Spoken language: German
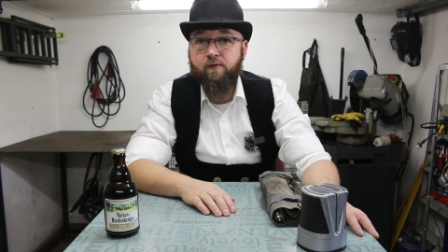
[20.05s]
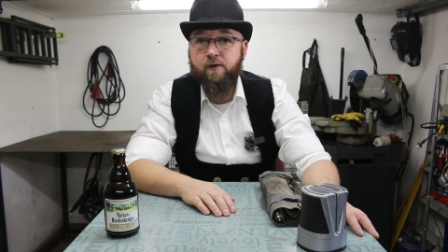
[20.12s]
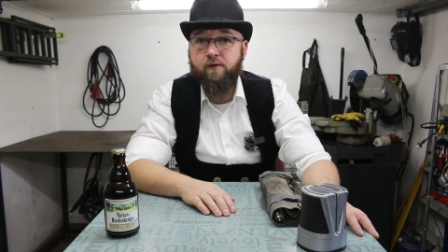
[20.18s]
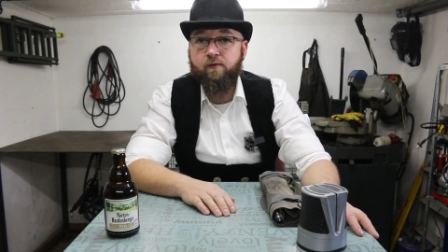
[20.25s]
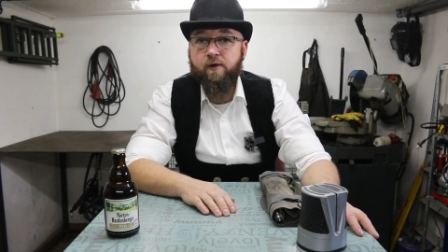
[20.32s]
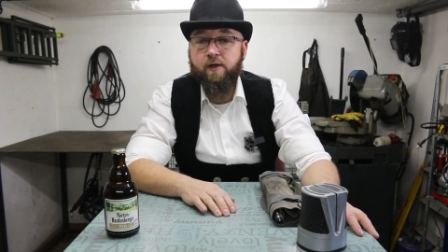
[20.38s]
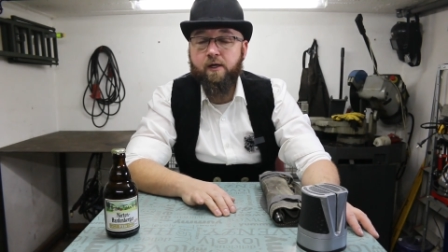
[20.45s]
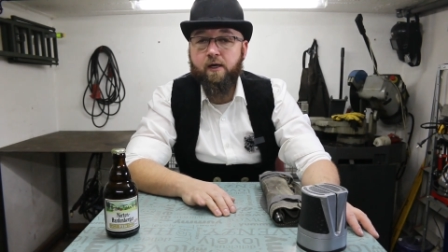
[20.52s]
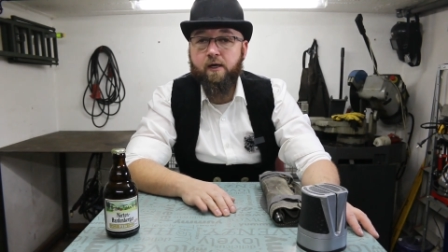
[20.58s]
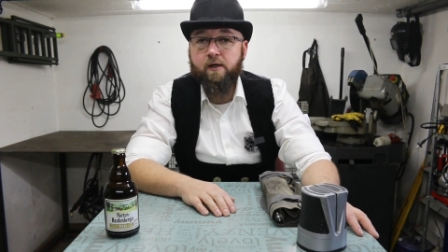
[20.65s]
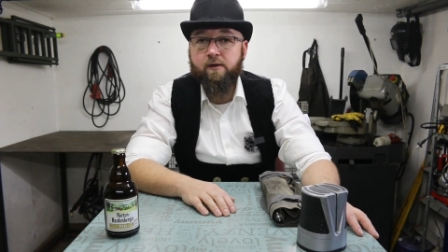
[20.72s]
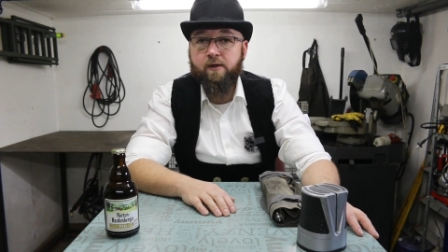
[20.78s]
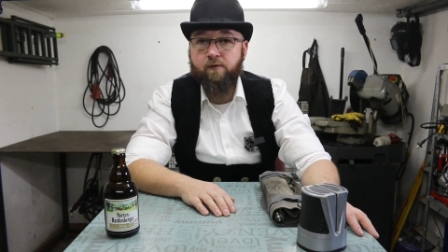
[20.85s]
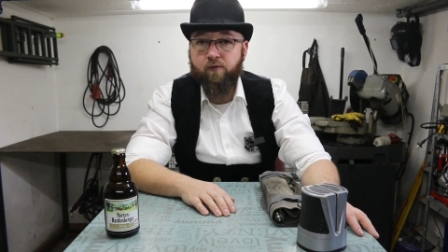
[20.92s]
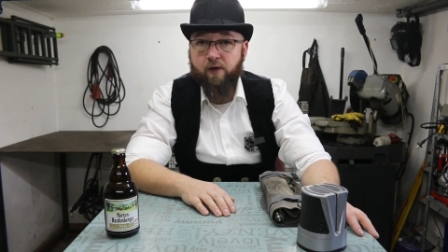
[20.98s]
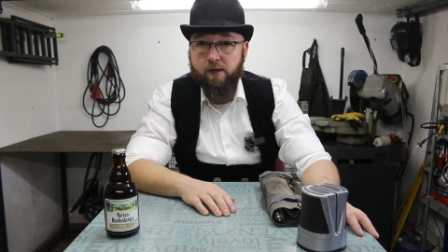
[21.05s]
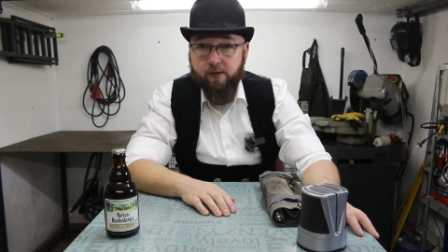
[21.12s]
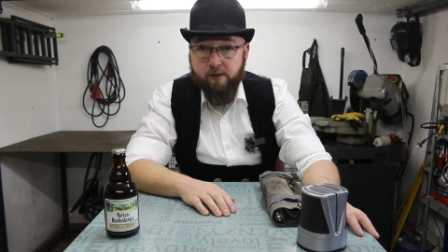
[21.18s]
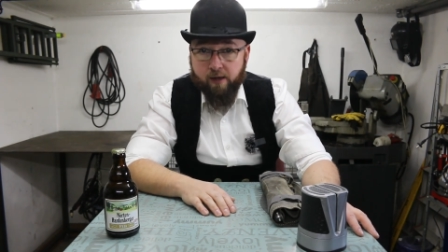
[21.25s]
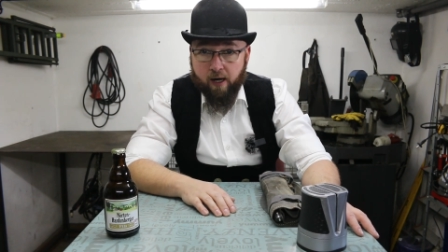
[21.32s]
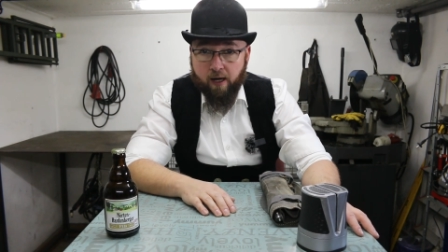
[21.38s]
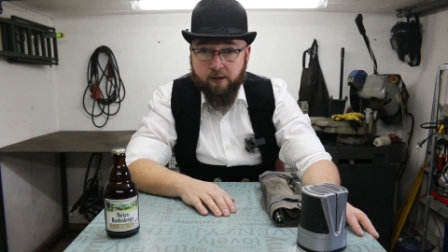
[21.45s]
wie wir den
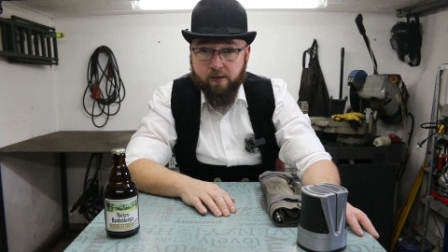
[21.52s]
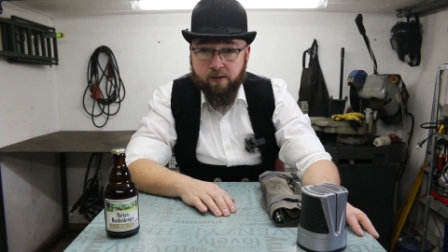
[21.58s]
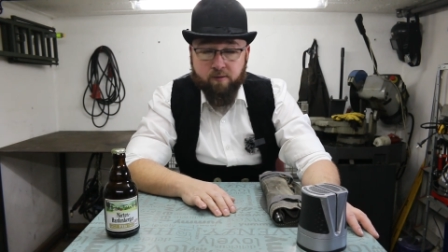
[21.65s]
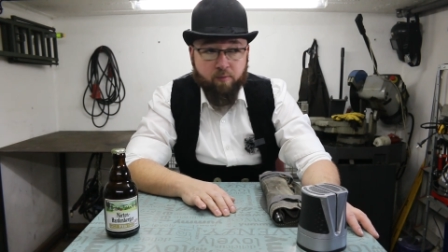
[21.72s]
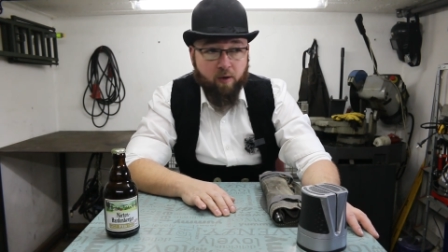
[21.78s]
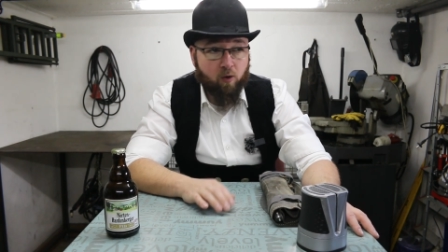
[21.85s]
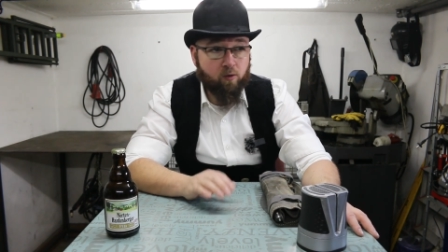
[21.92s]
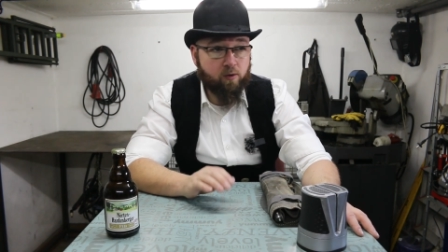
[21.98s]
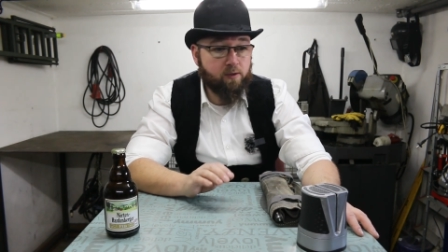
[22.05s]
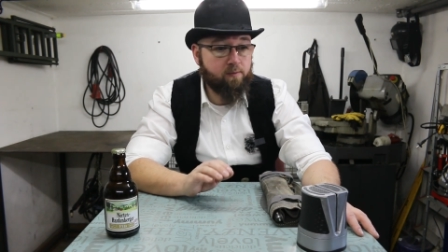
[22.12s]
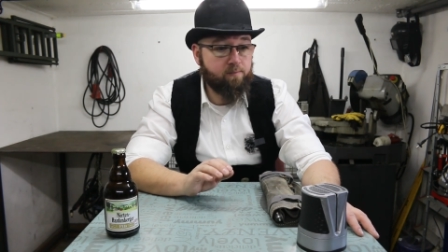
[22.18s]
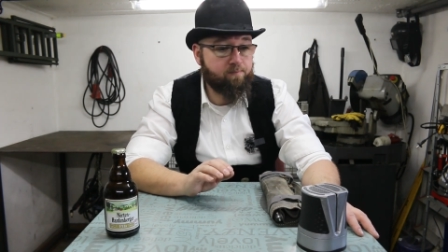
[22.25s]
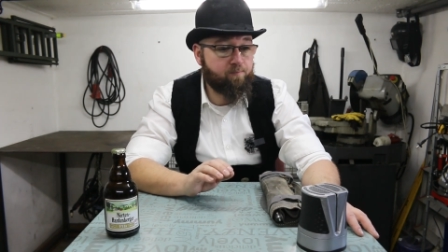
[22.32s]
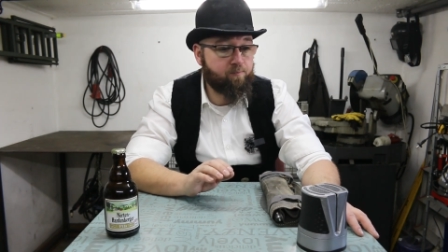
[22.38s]
Vertikalgrill bauen.